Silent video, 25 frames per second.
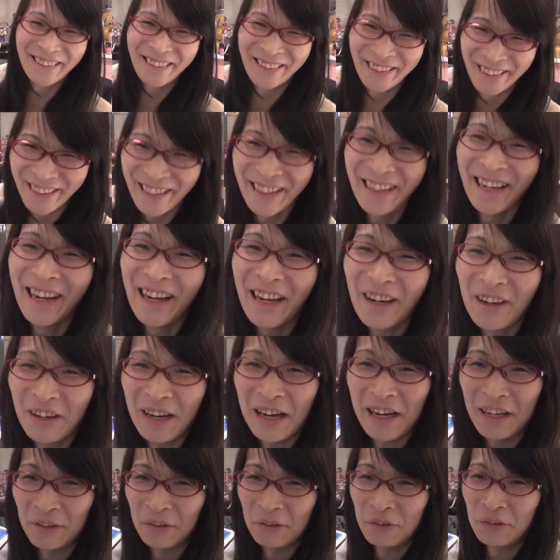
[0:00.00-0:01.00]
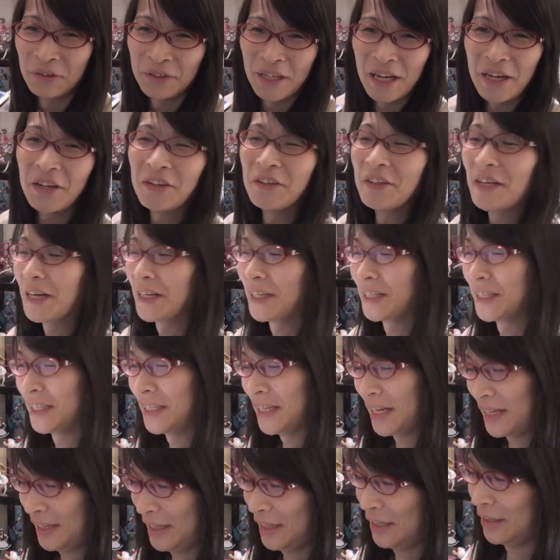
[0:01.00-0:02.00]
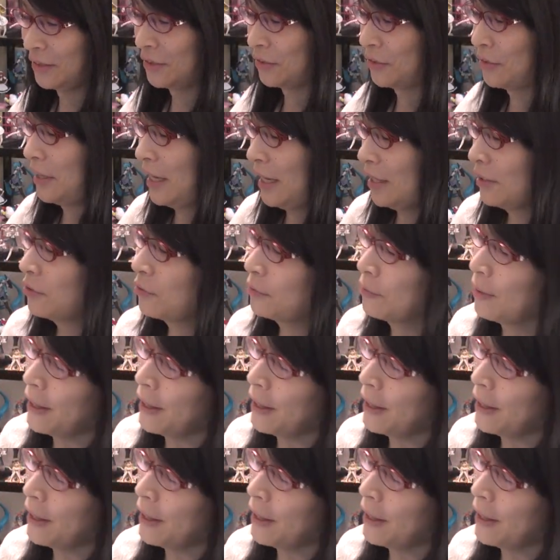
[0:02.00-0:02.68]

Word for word: 実に、あの、お亡くなりになってると。あと